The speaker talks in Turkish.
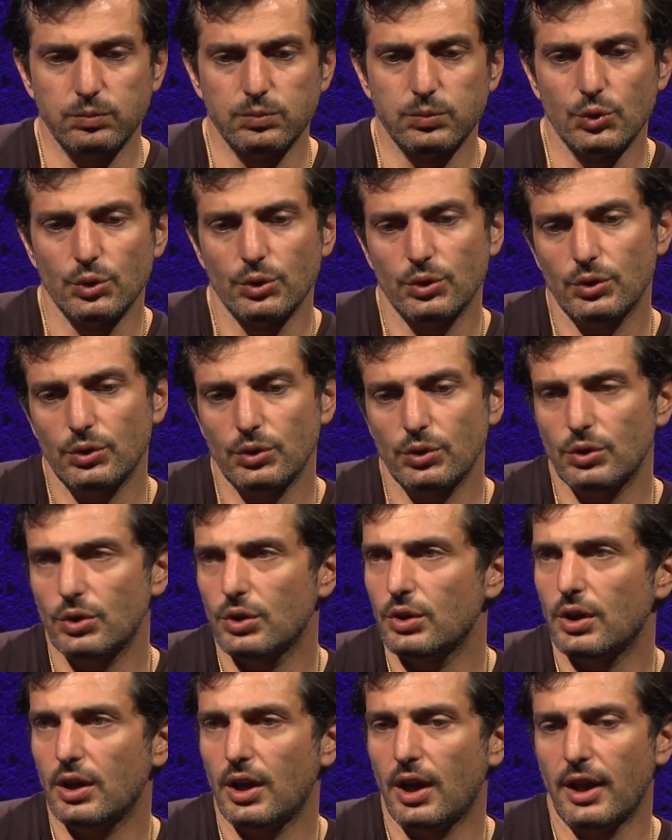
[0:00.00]
bunu
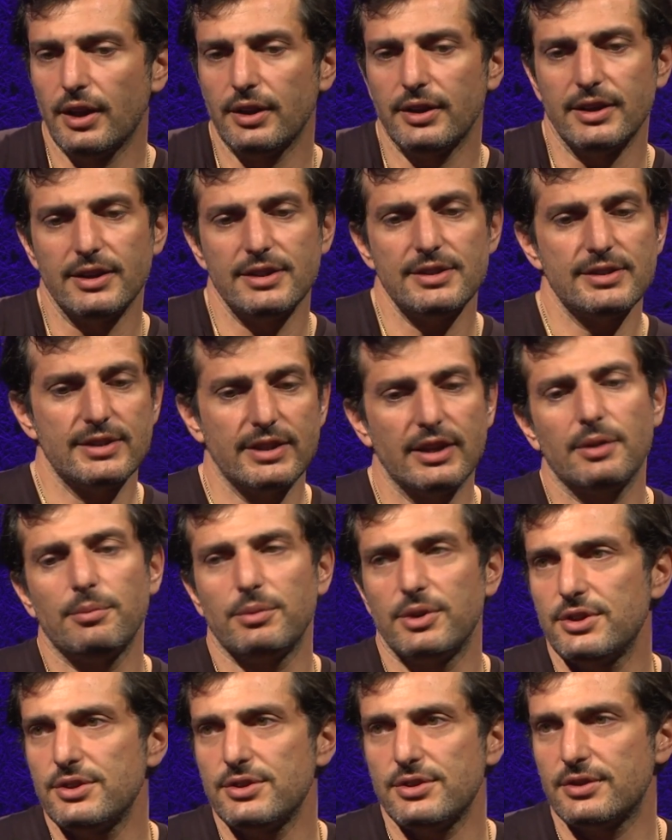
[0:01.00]
anlarız
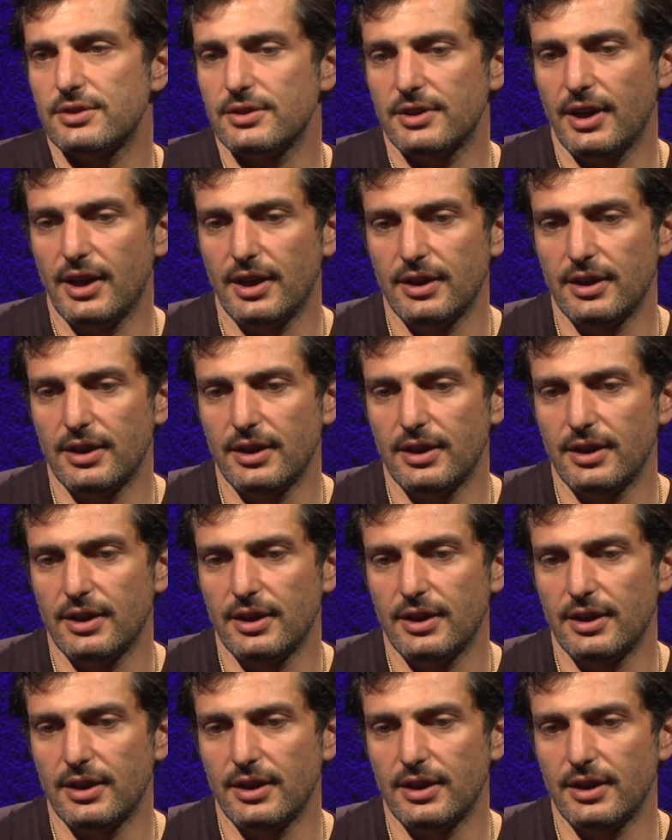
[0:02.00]
diyemeyiz.